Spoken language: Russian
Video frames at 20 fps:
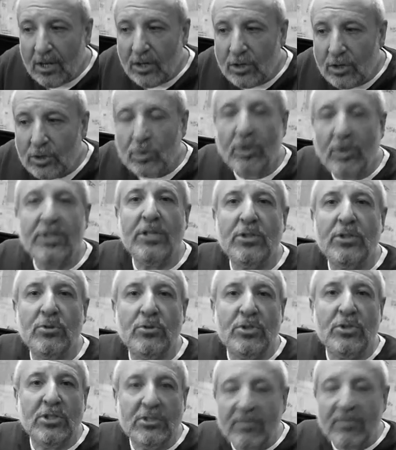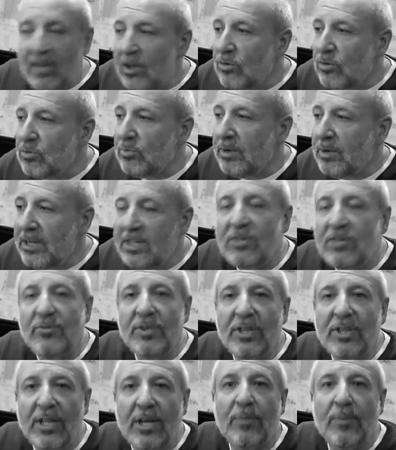что они осуществляют
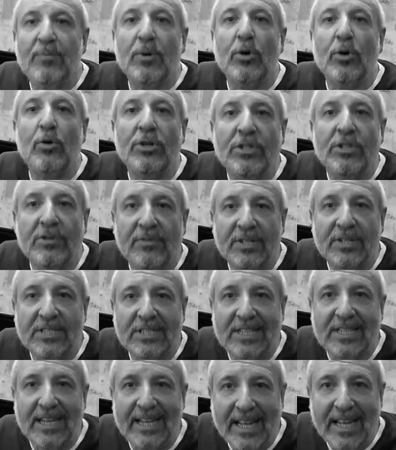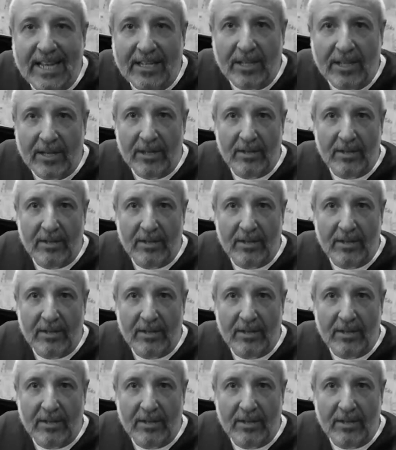молитвенное противостояние.